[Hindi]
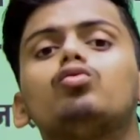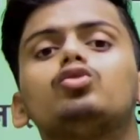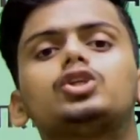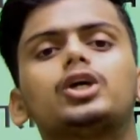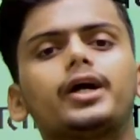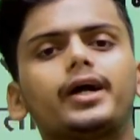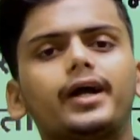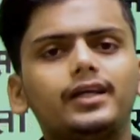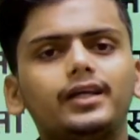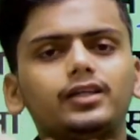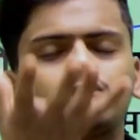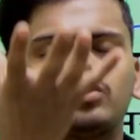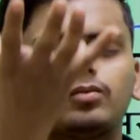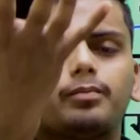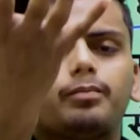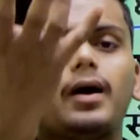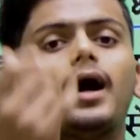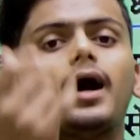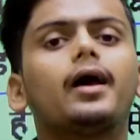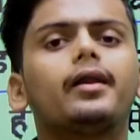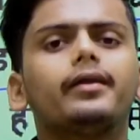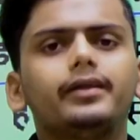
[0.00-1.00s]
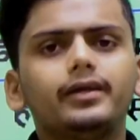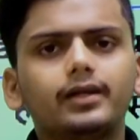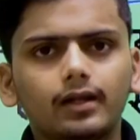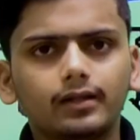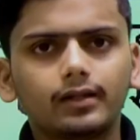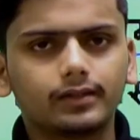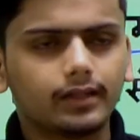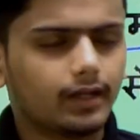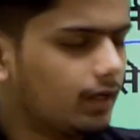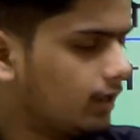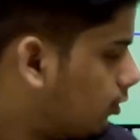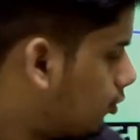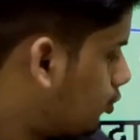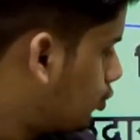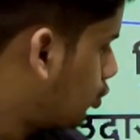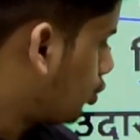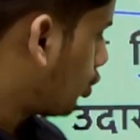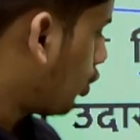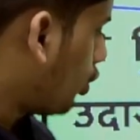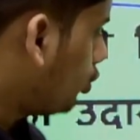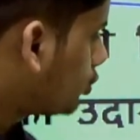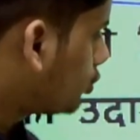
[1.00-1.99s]
सा गैस बाहर निकलता है तो
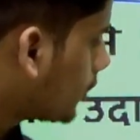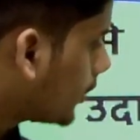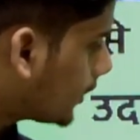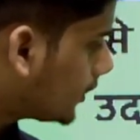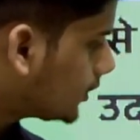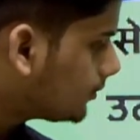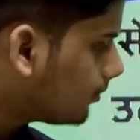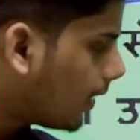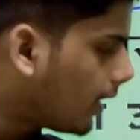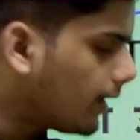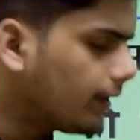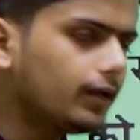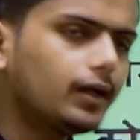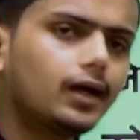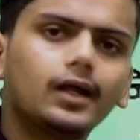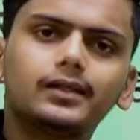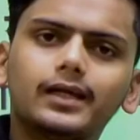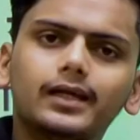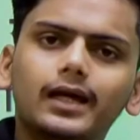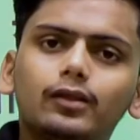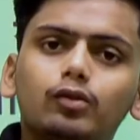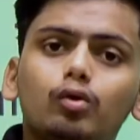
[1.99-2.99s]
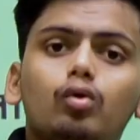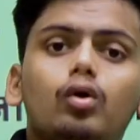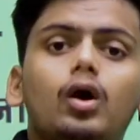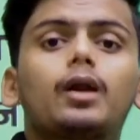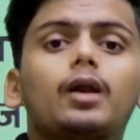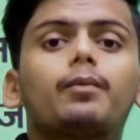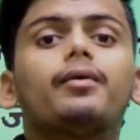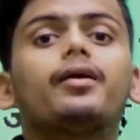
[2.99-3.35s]
कौन सा गैस बाहर निकलता है तो कार्बन